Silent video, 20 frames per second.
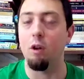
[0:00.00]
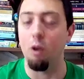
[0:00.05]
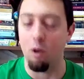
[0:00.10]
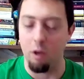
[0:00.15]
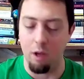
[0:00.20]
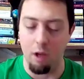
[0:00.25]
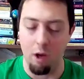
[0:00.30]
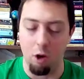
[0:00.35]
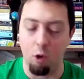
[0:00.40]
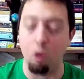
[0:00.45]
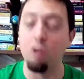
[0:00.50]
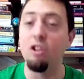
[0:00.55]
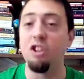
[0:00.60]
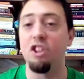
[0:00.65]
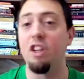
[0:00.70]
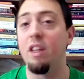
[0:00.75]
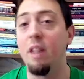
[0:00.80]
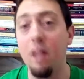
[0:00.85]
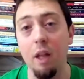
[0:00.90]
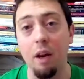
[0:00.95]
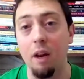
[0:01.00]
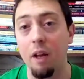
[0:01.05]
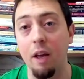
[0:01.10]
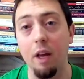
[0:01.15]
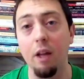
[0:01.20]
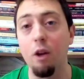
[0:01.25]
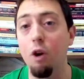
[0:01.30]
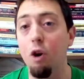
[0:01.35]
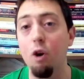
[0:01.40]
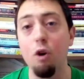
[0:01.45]
eh, coincidir,
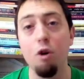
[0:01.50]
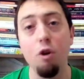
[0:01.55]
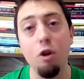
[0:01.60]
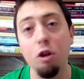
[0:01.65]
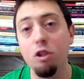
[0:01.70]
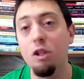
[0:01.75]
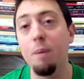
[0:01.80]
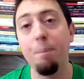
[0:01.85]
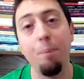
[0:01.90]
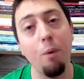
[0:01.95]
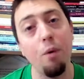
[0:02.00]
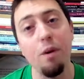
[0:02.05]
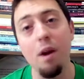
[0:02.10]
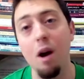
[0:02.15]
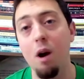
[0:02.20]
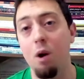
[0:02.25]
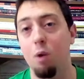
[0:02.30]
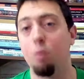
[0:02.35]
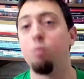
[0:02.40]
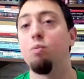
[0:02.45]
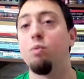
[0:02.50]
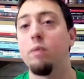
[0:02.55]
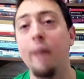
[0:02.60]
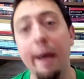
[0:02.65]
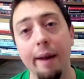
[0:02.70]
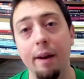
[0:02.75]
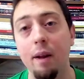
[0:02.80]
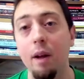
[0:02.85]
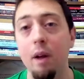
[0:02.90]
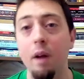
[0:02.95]
que no, no se podían
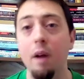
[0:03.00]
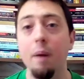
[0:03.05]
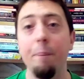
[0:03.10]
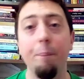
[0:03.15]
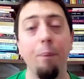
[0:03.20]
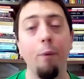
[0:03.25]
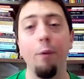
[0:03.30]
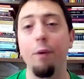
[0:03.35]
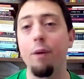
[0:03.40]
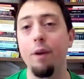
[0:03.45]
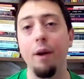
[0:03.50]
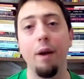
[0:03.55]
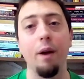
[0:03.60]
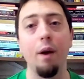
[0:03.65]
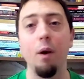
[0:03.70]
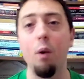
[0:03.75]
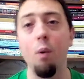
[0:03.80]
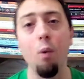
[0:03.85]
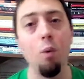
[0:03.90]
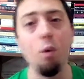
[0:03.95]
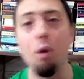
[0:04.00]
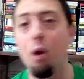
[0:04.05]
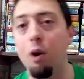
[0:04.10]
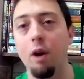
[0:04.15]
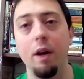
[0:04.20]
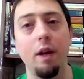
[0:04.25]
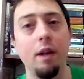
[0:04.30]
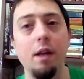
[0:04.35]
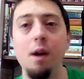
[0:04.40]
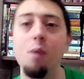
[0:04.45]
juntar porque uno
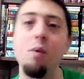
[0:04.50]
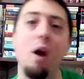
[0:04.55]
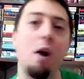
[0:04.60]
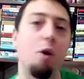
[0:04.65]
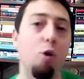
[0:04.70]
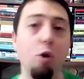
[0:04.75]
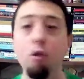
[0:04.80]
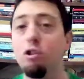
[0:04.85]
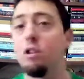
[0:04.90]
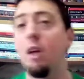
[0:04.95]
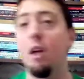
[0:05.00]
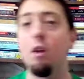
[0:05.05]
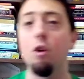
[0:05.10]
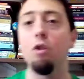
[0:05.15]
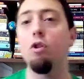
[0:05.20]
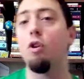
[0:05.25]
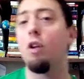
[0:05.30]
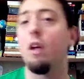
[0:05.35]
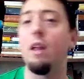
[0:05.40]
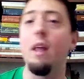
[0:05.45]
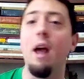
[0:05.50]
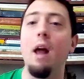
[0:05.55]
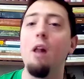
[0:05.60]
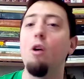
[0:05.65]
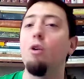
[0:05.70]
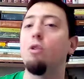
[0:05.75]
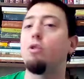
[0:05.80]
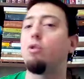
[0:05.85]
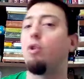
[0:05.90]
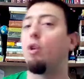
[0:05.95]
quería una cosa y otro quería
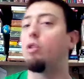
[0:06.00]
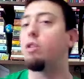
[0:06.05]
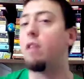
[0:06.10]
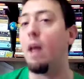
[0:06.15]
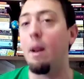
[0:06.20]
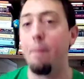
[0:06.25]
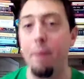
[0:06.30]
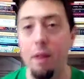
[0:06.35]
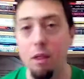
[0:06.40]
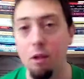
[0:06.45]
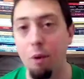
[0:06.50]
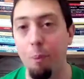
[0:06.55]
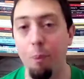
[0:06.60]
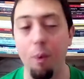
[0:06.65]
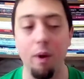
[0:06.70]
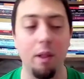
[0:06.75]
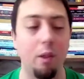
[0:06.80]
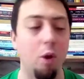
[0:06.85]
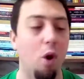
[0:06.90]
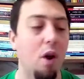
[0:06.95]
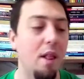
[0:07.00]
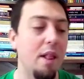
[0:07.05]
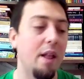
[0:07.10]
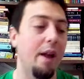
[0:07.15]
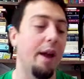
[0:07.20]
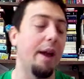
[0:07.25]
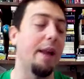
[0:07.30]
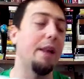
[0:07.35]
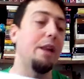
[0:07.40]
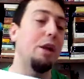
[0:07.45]
algo totalmente opuesto.
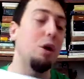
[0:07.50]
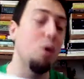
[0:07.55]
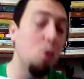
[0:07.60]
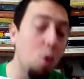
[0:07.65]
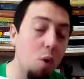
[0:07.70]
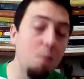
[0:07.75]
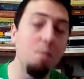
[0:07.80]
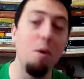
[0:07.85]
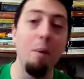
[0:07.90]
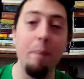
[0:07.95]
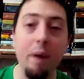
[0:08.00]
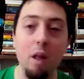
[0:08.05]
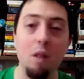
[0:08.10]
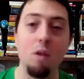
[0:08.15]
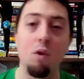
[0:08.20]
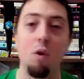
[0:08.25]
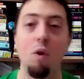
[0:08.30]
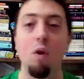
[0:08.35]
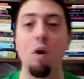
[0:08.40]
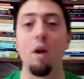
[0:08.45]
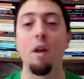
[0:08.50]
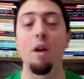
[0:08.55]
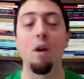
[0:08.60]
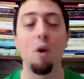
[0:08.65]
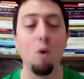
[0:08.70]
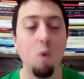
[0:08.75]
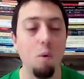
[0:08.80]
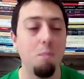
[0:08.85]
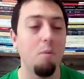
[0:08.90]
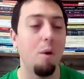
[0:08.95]
En ningún momento, en
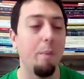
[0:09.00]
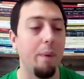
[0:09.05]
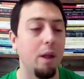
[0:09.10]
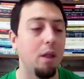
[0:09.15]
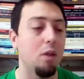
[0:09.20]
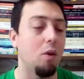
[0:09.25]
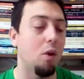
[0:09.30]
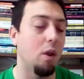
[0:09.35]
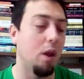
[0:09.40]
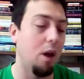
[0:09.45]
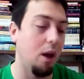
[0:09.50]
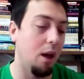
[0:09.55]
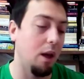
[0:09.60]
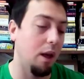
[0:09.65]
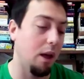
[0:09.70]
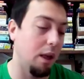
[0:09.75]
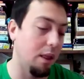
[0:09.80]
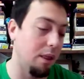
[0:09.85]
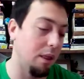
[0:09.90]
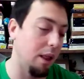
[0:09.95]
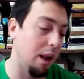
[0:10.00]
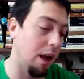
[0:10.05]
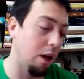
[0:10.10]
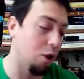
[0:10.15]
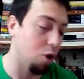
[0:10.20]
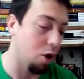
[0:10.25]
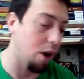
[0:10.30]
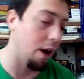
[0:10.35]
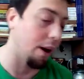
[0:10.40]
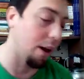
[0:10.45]
ningún momento de, eh, la
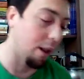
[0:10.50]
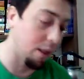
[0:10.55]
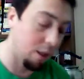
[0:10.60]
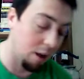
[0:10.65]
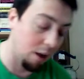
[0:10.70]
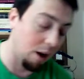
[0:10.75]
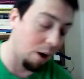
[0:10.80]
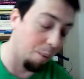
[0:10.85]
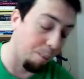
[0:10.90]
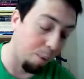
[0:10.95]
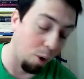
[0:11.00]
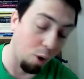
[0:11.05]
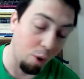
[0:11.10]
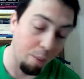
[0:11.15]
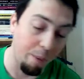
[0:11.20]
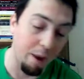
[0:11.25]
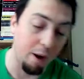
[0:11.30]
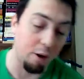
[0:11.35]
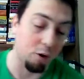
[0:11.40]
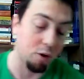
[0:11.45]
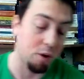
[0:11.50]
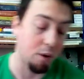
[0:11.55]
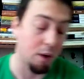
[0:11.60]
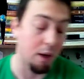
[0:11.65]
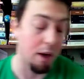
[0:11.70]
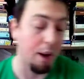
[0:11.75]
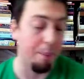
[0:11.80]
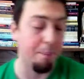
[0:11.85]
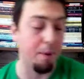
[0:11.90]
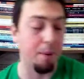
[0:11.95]
historia argentina, por lo menos
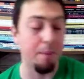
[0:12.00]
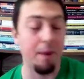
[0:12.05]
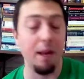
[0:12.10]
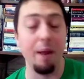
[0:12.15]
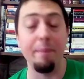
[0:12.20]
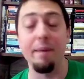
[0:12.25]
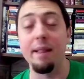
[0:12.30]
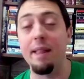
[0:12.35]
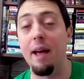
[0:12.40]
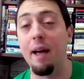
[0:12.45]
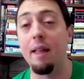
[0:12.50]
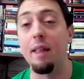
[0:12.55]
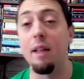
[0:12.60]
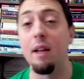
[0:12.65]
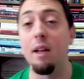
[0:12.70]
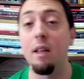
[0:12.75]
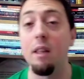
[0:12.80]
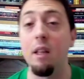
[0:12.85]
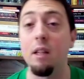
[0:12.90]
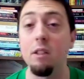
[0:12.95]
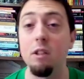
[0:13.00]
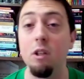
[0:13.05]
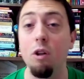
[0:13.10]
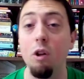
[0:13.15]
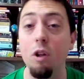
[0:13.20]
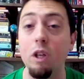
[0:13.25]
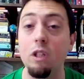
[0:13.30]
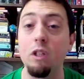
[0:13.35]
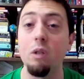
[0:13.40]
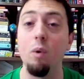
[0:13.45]
en la primera mitad del,
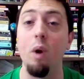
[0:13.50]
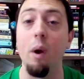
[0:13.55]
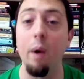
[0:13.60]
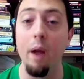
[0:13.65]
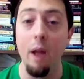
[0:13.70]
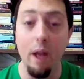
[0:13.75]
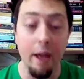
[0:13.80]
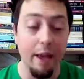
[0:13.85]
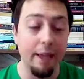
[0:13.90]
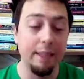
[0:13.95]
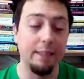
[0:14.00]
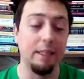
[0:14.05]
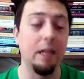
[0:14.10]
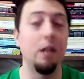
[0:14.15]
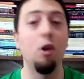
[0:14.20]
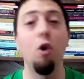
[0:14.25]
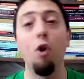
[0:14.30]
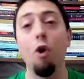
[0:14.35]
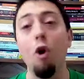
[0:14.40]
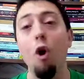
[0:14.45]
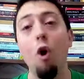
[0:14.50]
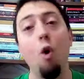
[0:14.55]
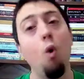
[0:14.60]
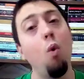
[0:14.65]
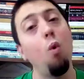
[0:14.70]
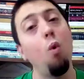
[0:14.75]
siglo XIX, se logró